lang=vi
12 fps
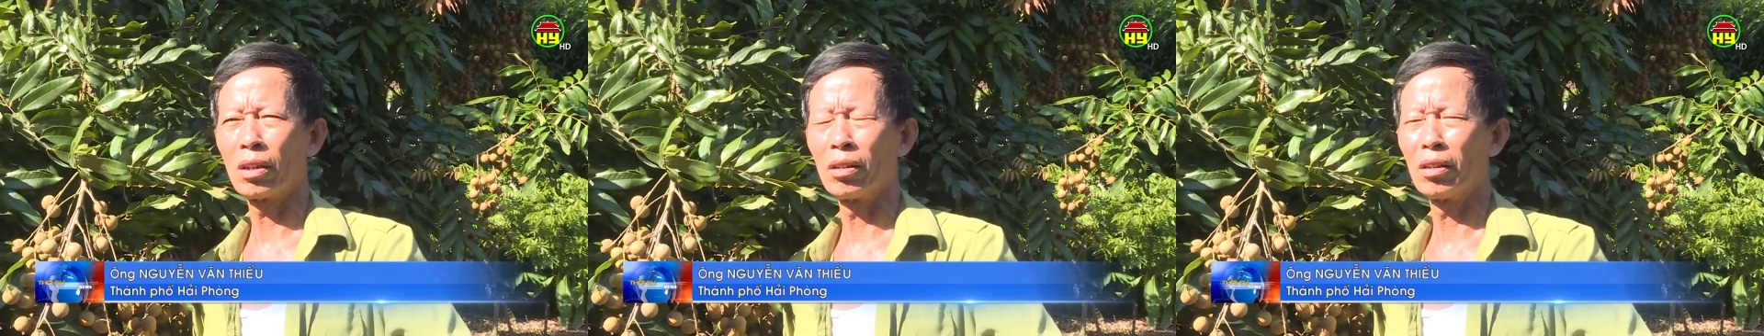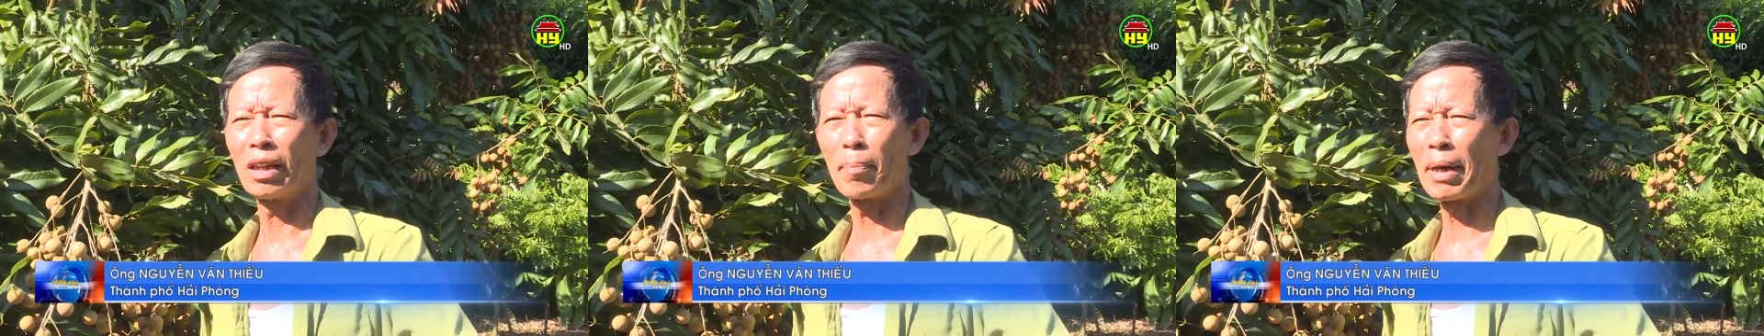
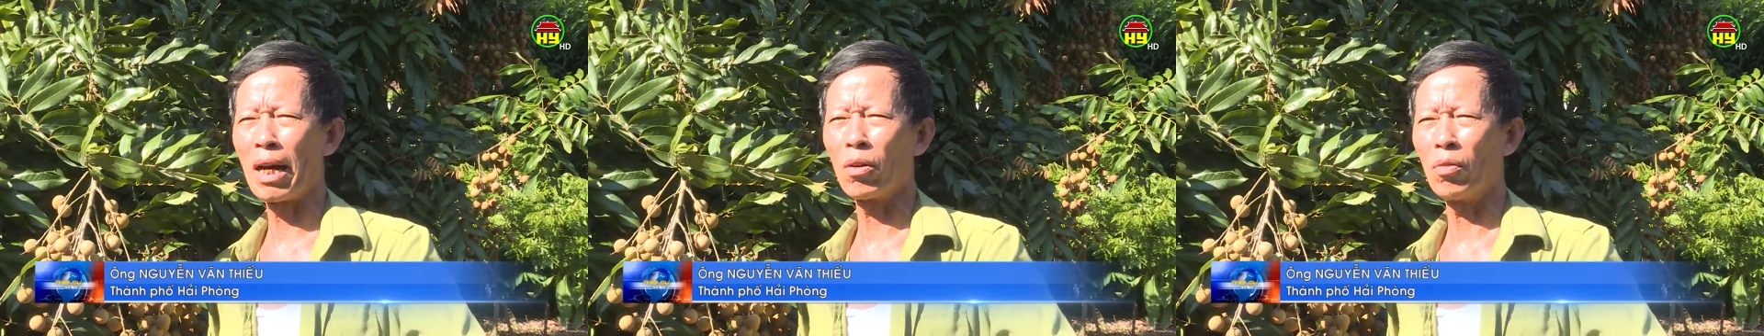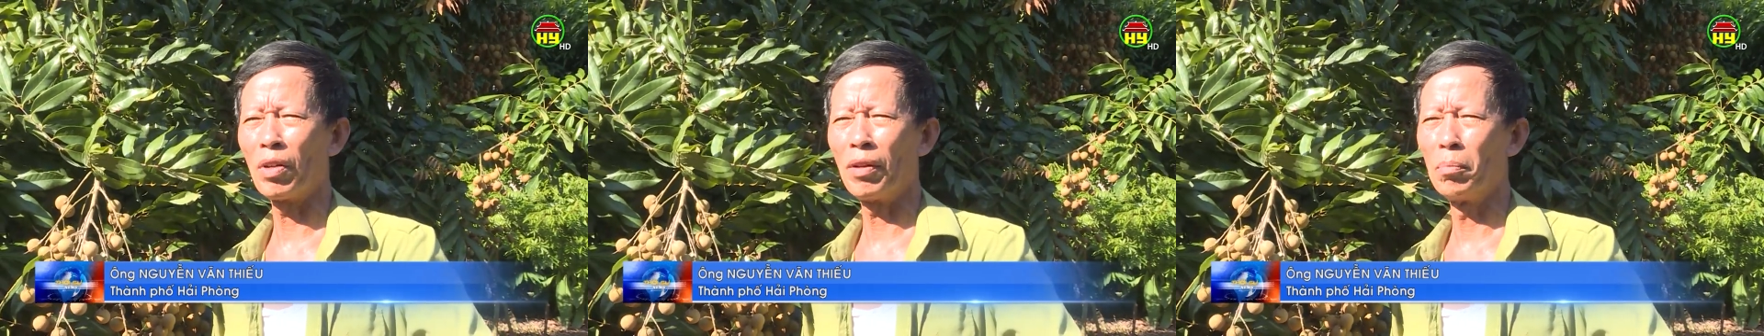năm
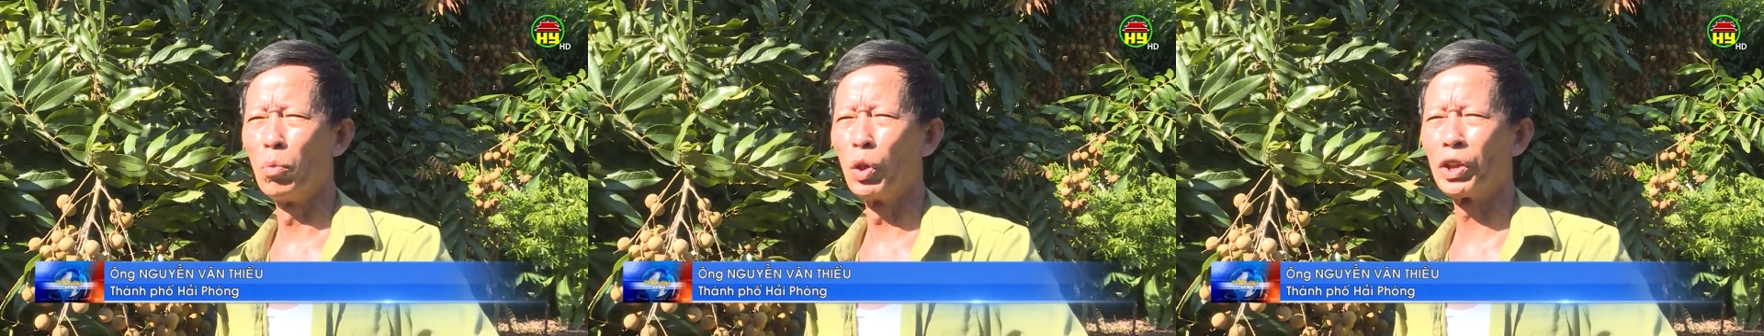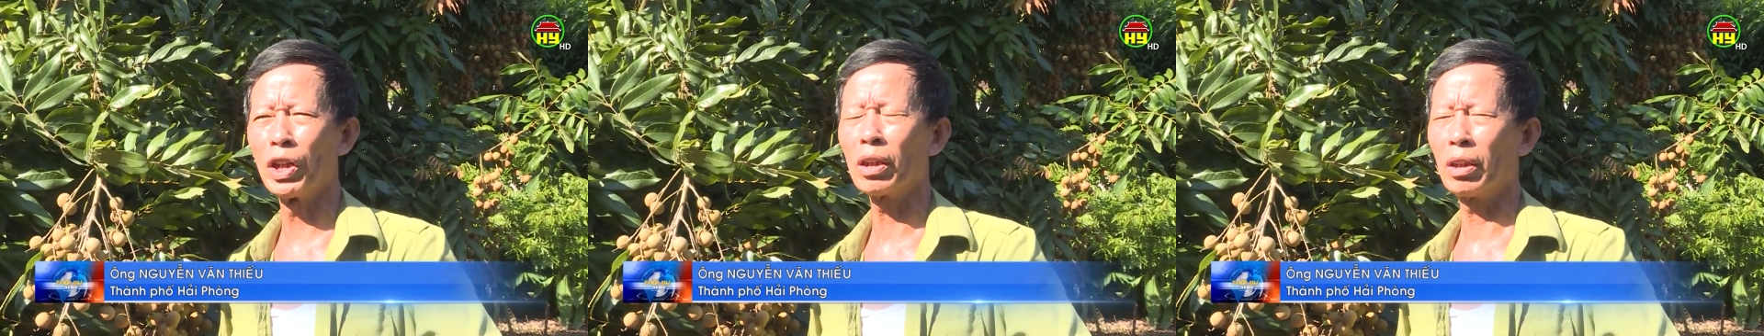nào cũng phải
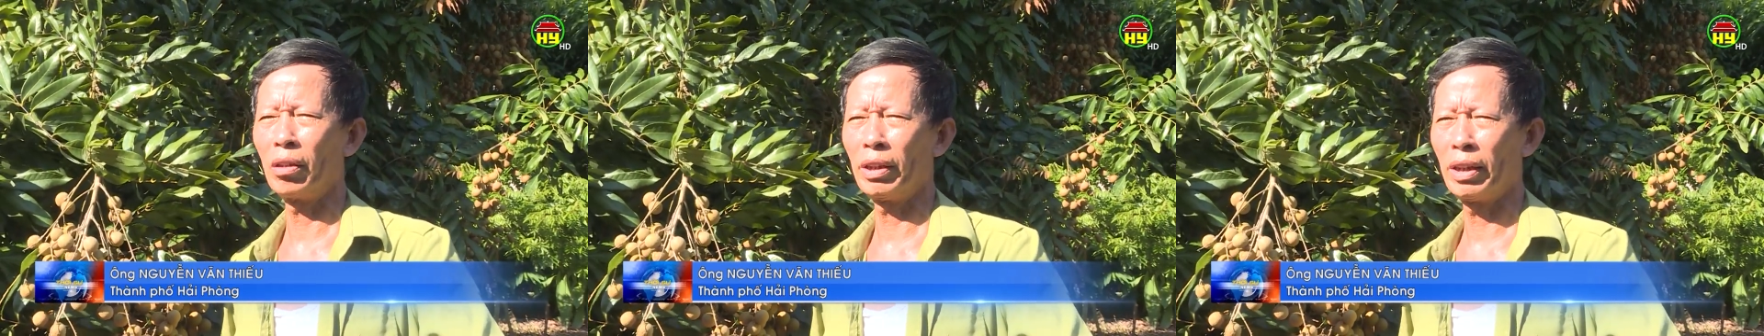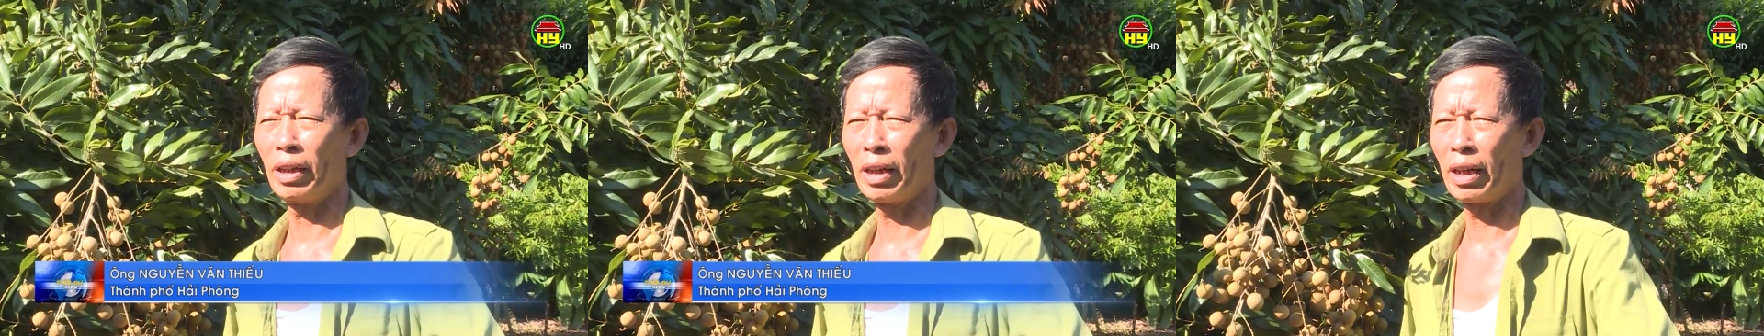mua trước
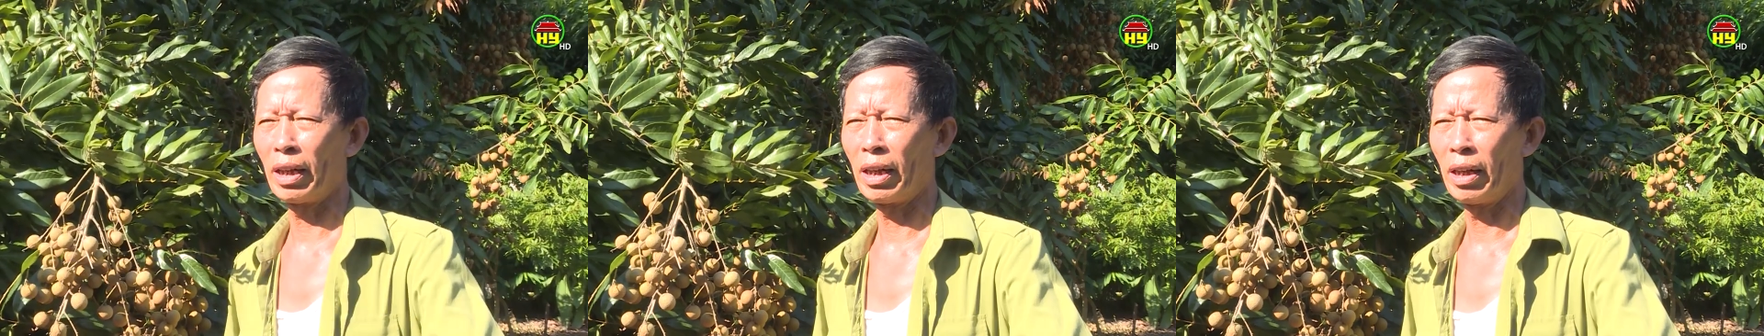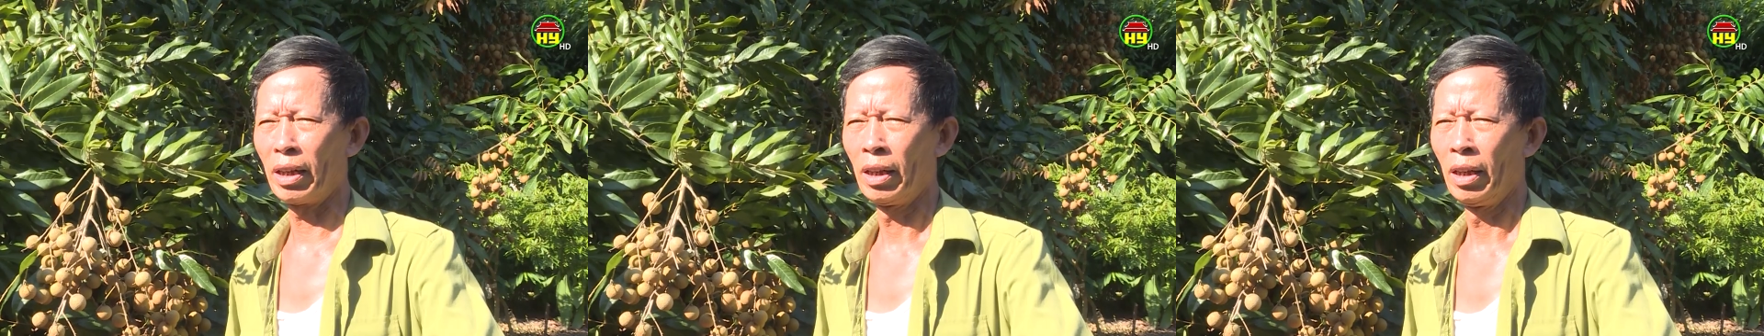coi thế là
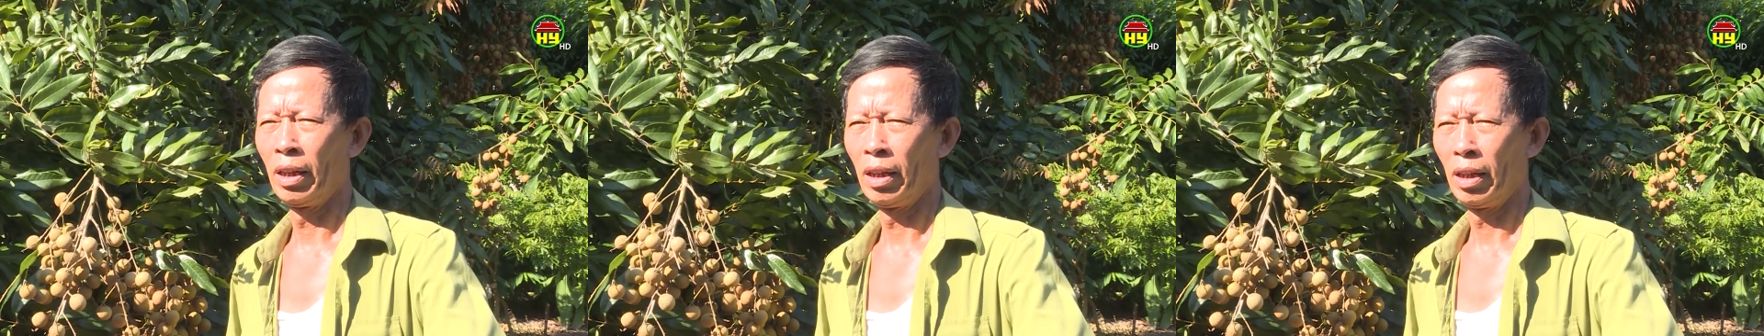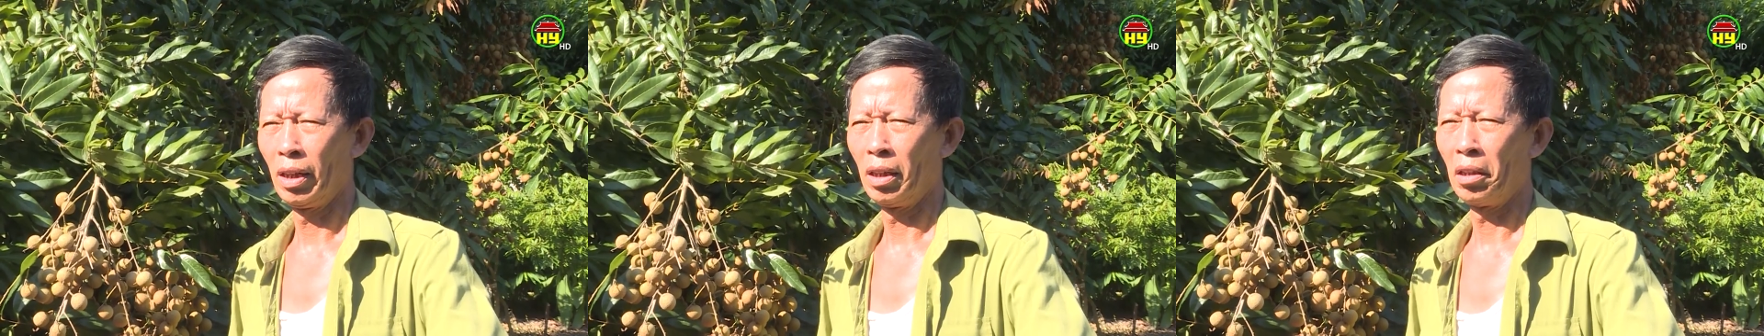là
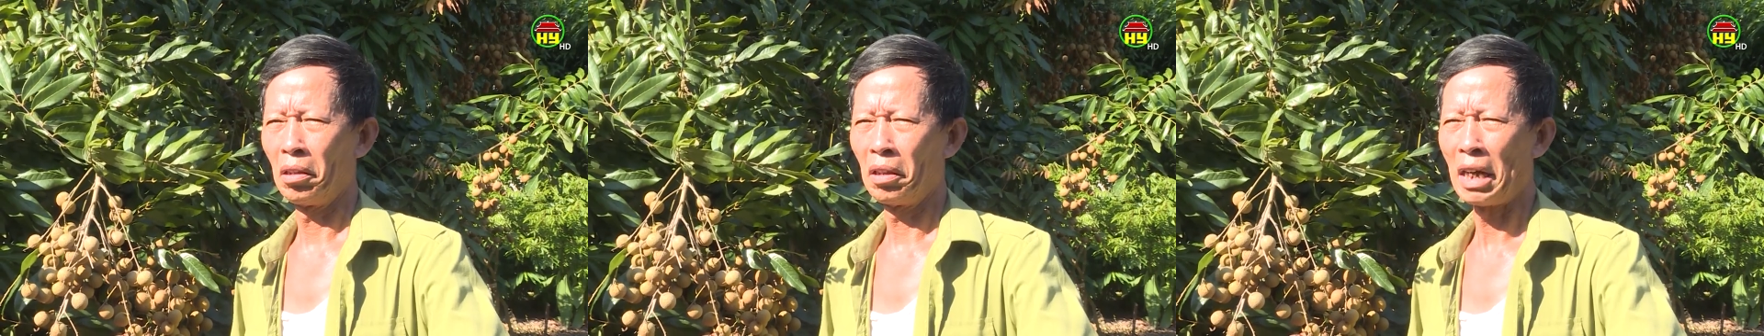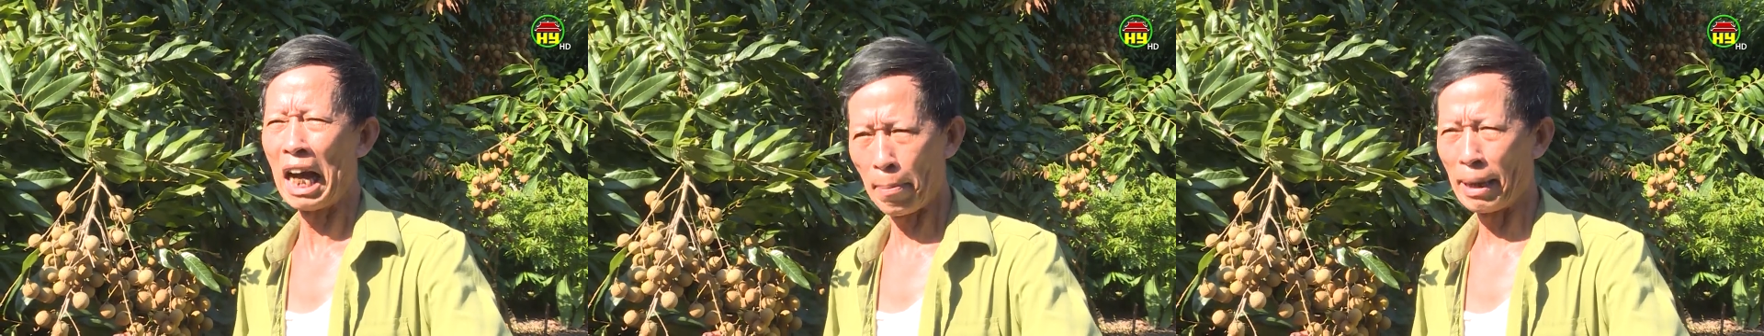
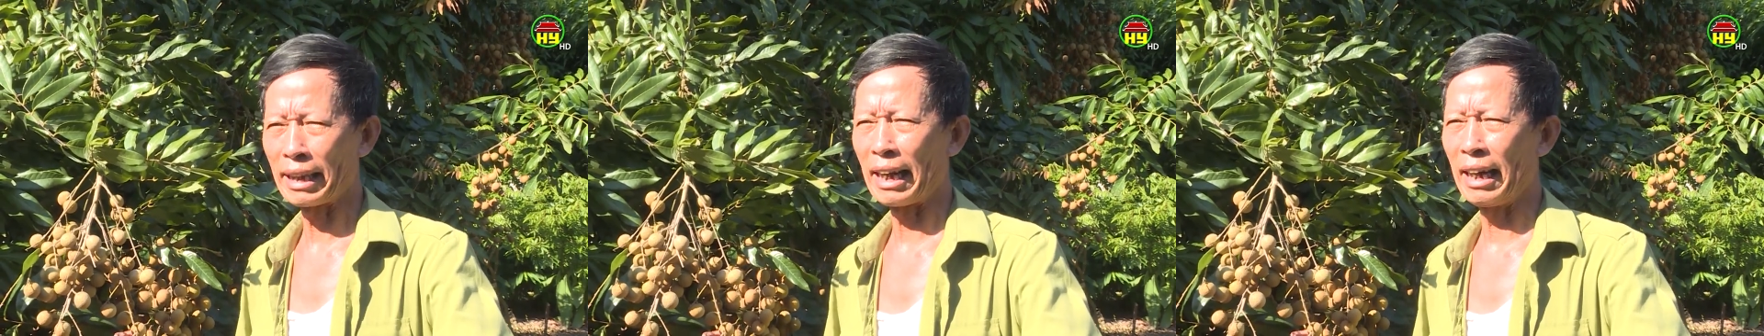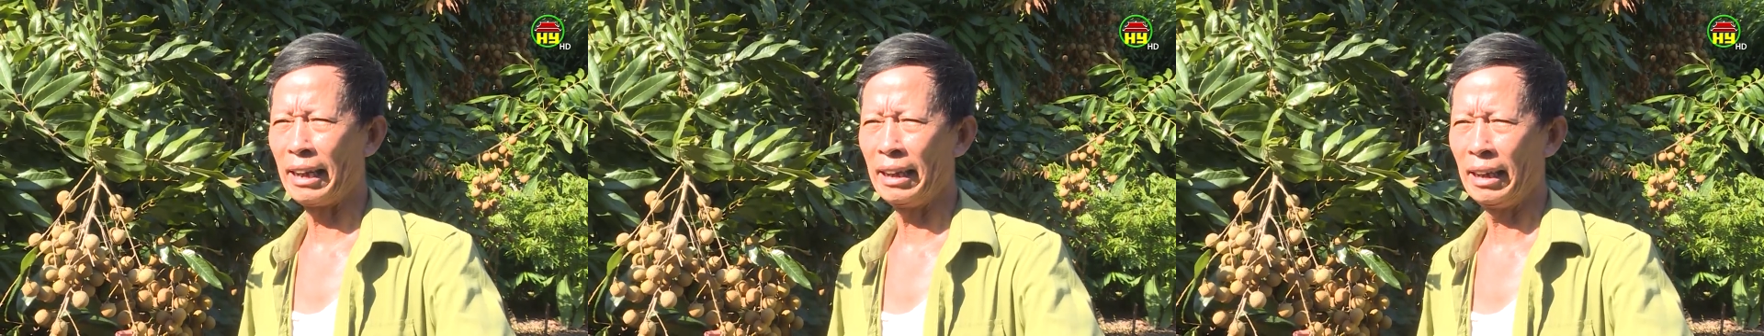ờ, hai ba tháng